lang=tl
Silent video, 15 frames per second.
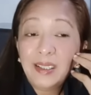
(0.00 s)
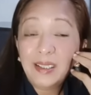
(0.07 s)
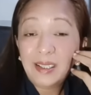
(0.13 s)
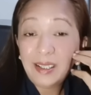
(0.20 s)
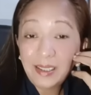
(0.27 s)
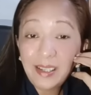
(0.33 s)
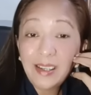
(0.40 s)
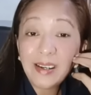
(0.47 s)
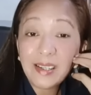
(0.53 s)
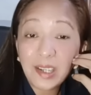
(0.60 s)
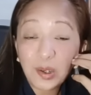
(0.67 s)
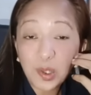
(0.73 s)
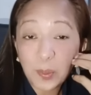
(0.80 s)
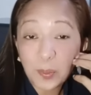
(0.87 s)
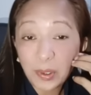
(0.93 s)
Hindi niya
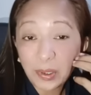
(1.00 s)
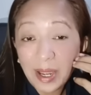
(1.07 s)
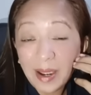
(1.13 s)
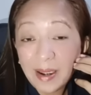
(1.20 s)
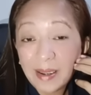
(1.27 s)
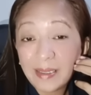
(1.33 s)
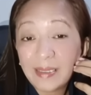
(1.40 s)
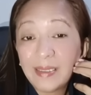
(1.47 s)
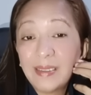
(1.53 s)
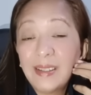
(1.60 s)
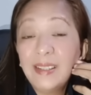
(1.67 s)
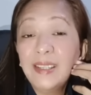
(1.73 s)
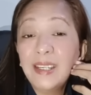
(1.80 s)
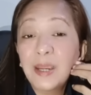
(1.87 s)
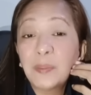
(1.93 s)
sinusuportahan.
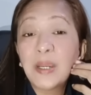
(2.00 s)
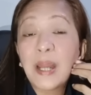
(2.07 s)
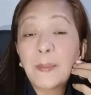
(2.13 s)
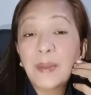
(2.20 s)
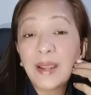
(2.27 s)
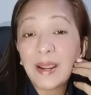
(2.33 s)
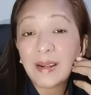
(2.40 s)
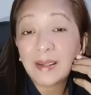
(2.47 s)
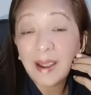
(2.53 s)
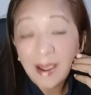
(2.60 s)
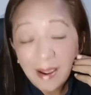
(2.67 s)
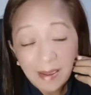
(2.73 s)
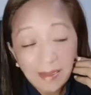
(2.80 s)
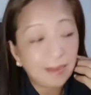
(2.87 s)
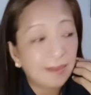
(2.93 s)
Hindi niya
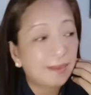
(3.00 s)
pinapayagan.